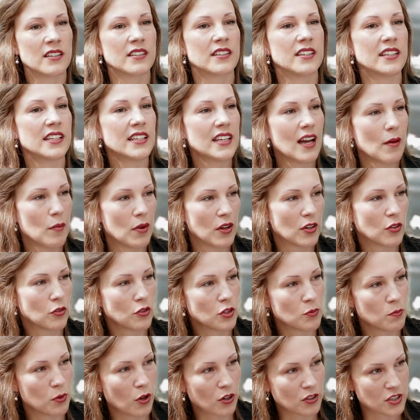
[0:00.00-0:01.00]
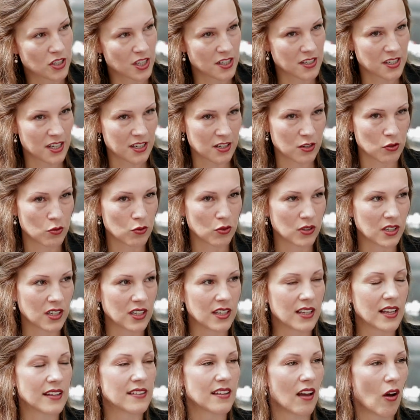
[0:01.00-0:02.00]
die aber durch
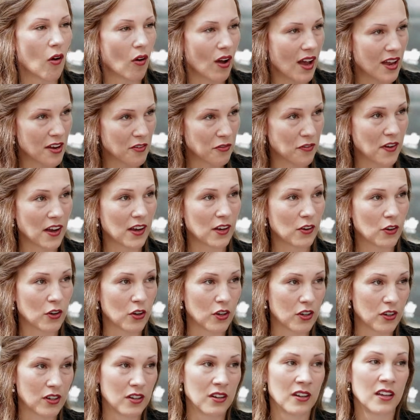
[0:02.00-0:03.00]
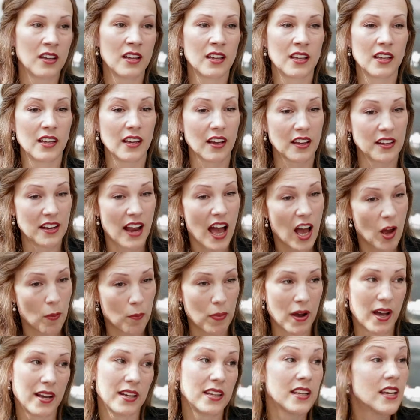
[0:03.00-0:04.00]
Blockchain-Technologie jetzt auch anfangen können, ihre
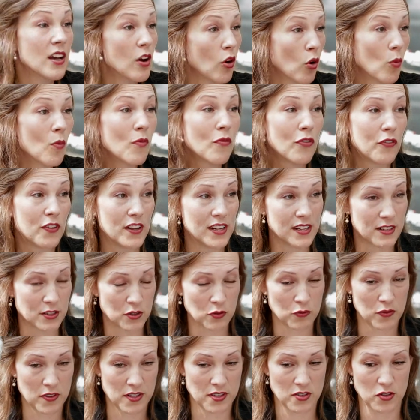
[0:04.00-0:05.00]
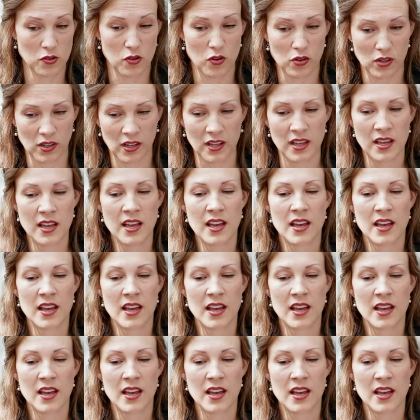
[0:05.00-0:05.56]
Nachbarn, ihr Umfeld zu versorgen.